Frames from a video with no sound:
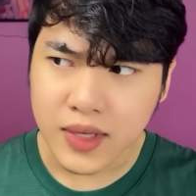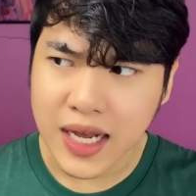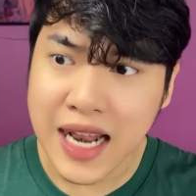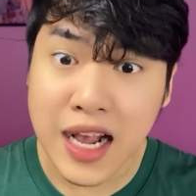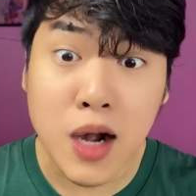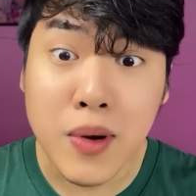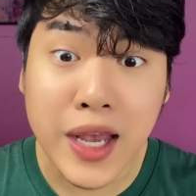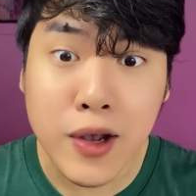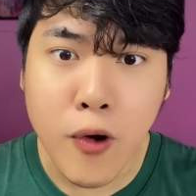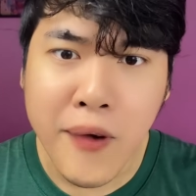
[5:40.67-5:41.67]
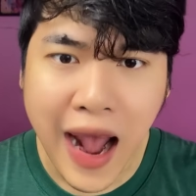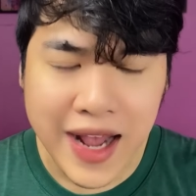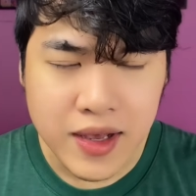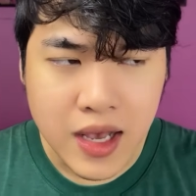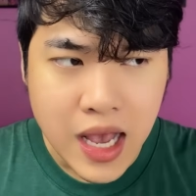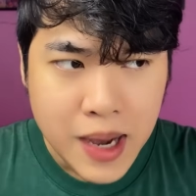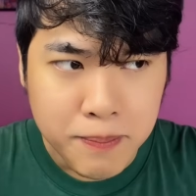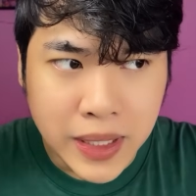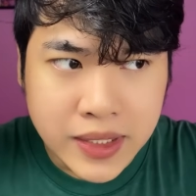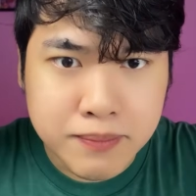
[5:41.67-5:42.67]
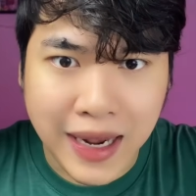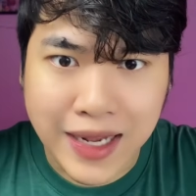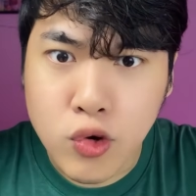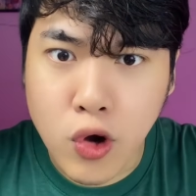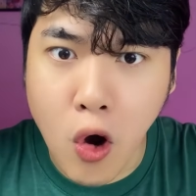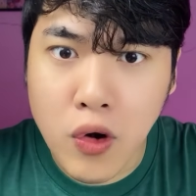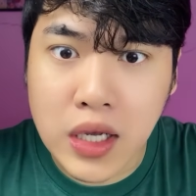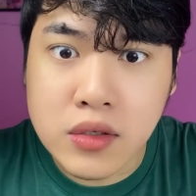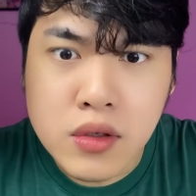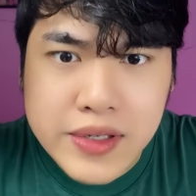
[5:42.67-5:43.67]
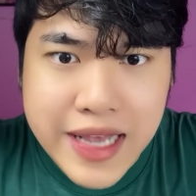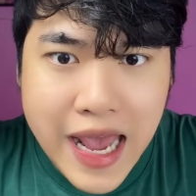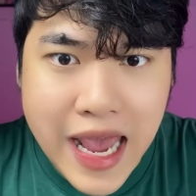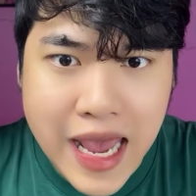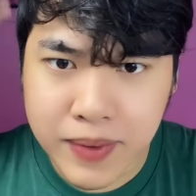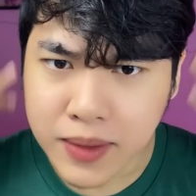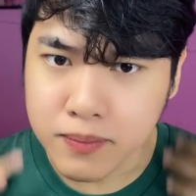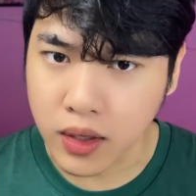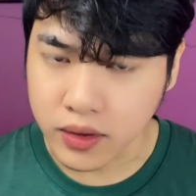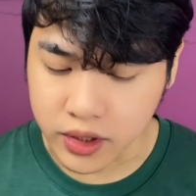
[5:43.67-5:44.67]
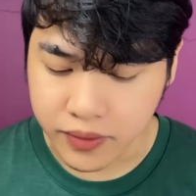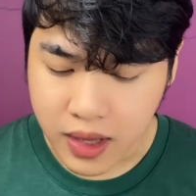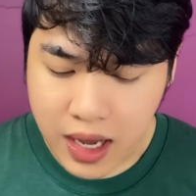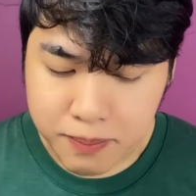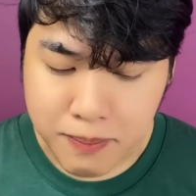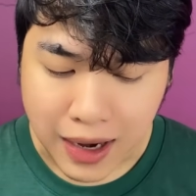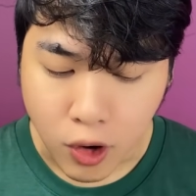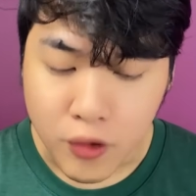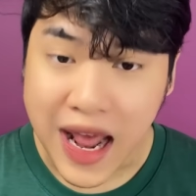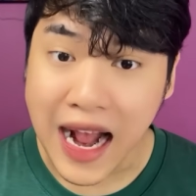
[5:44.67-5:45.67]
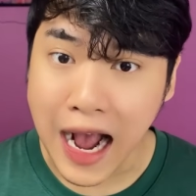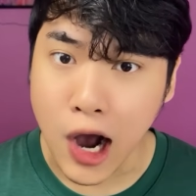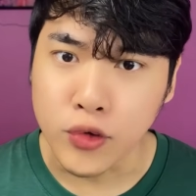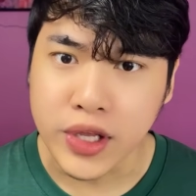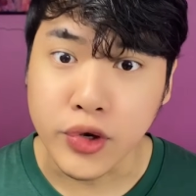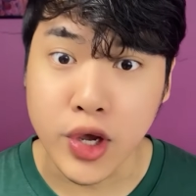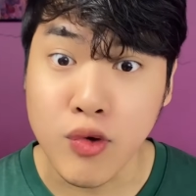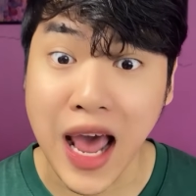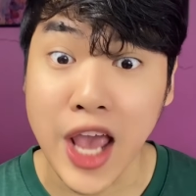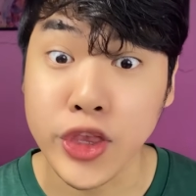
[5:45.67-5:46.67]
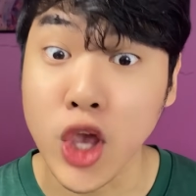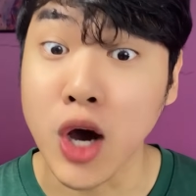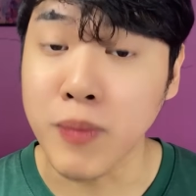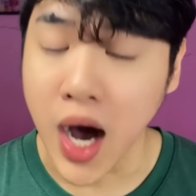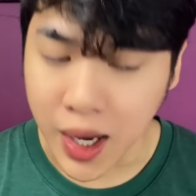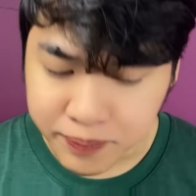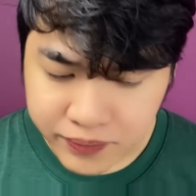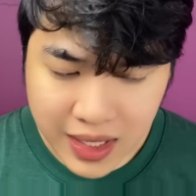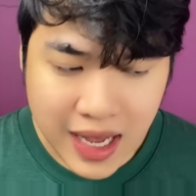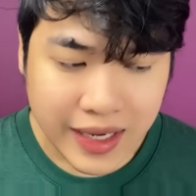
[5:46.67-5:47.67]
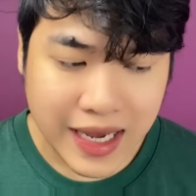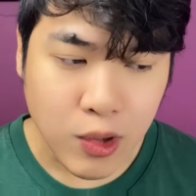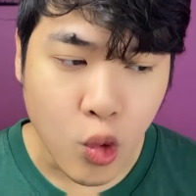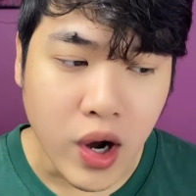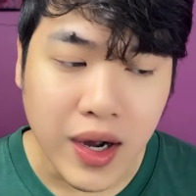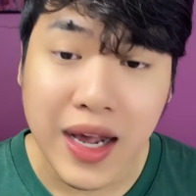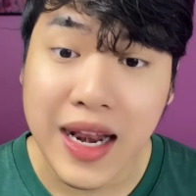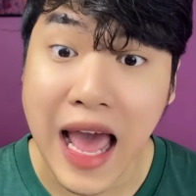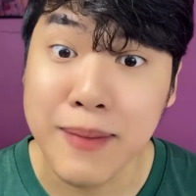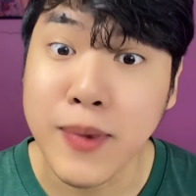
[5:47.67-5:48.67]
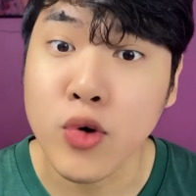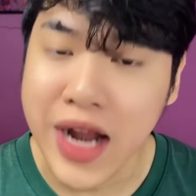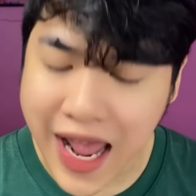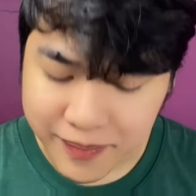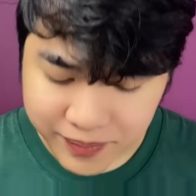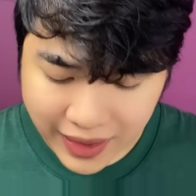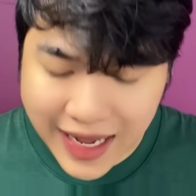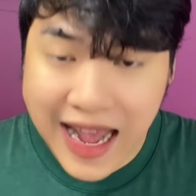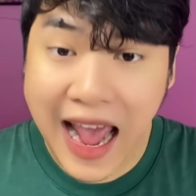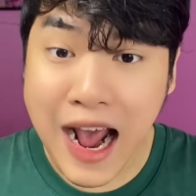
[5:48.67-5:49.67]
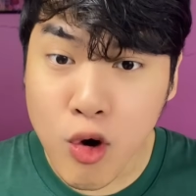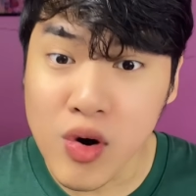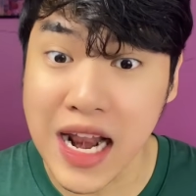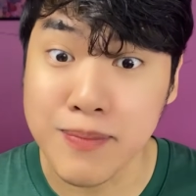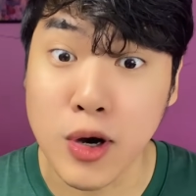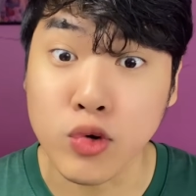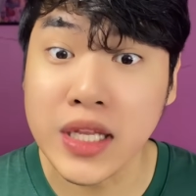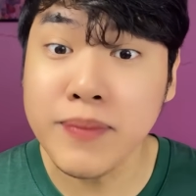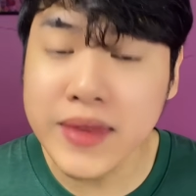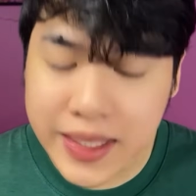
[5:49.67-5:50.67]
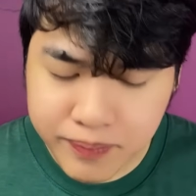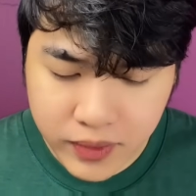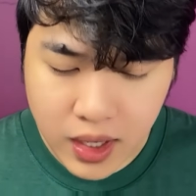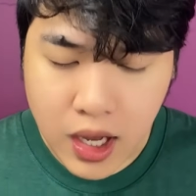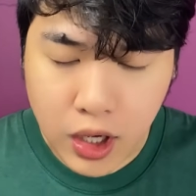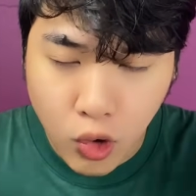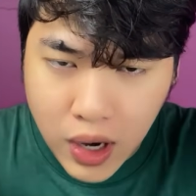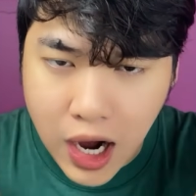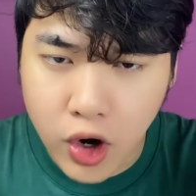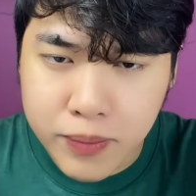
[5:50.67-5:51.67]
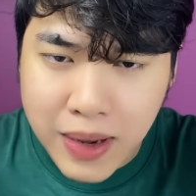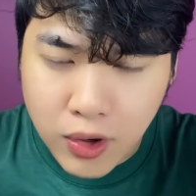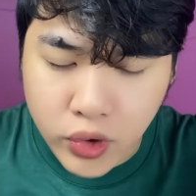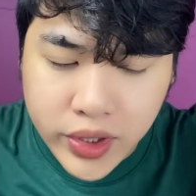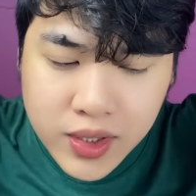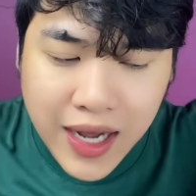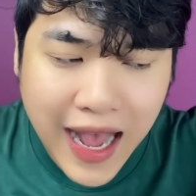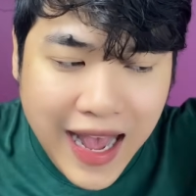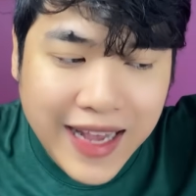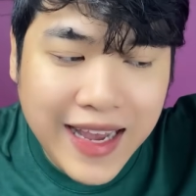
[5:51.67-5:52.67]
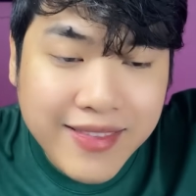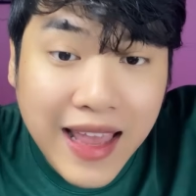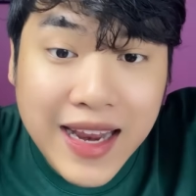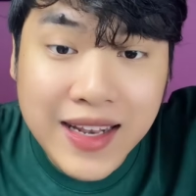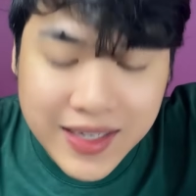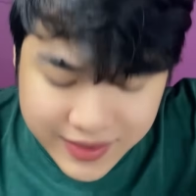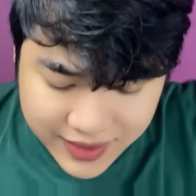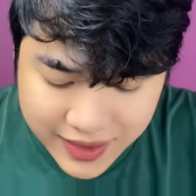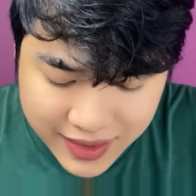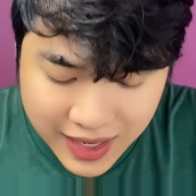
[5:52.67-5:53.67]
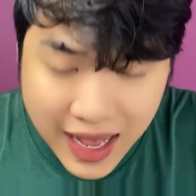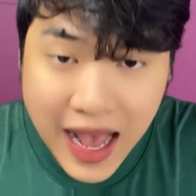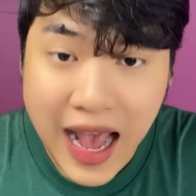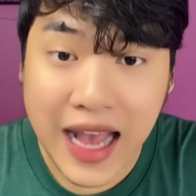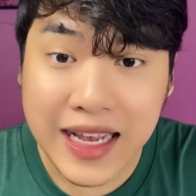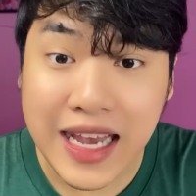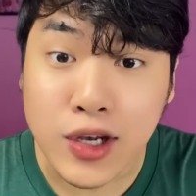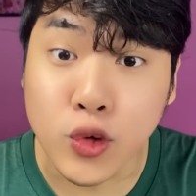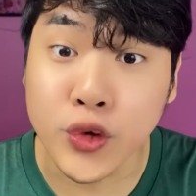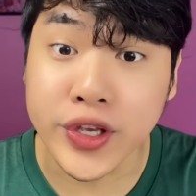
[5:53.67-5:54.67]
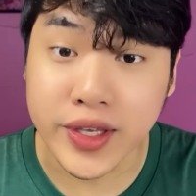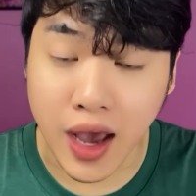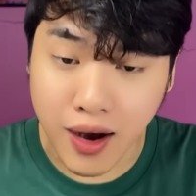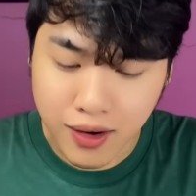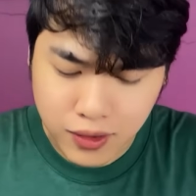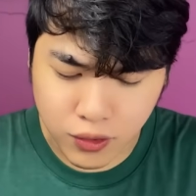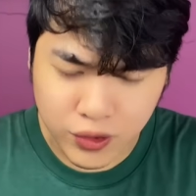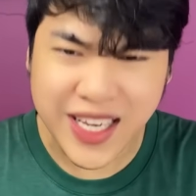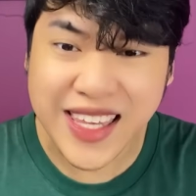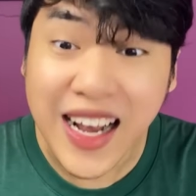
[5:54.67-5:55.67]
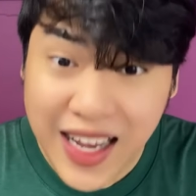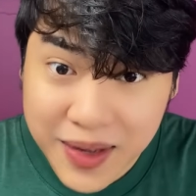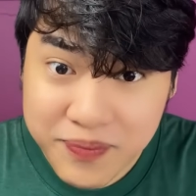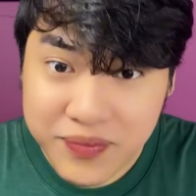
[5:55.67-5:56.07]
là có một cái cô gái, mình mẩy của cổ là ướt nhẹp hết mọi người, mà cổ đang ngầu theo kiểu là chòm hổm. Cái quần là màu đen, cái áo là màu tím tím. Cổ ngồi mà cổ đưa hai cái tay lên trên hai cái cùi chỏ của cái chân á,